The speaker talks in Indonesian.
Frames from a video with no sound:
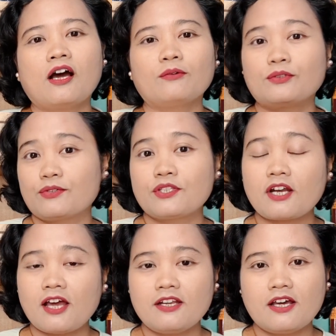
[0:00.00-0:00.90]

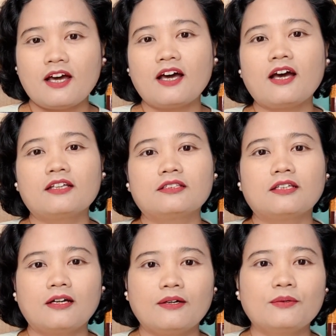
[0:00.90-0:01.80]
autostrada
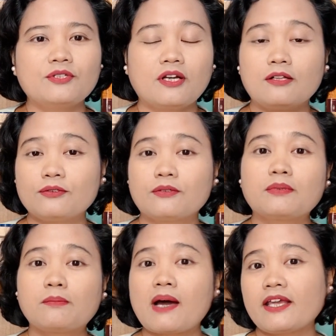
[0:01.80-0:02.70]
atau jalan tol
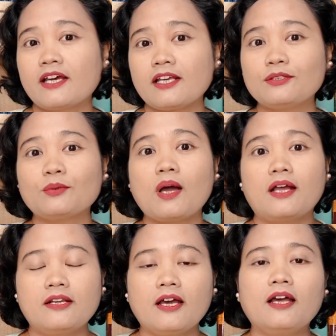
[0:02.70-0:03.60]
berbayar itu
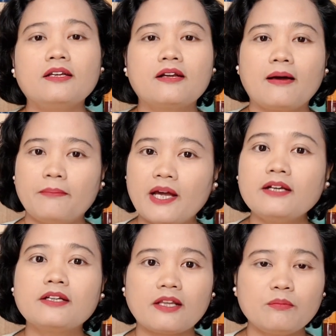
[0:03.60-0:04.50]
ada
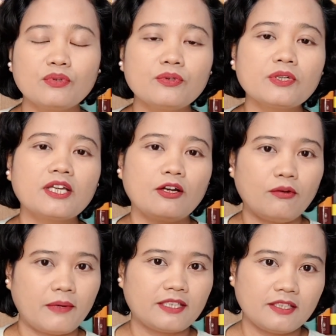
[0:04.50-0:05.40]
8.000
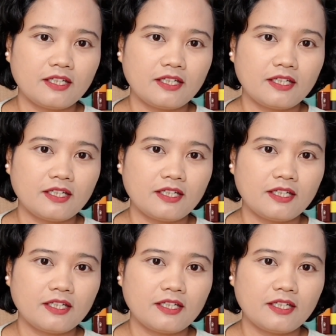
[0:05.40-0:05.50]
km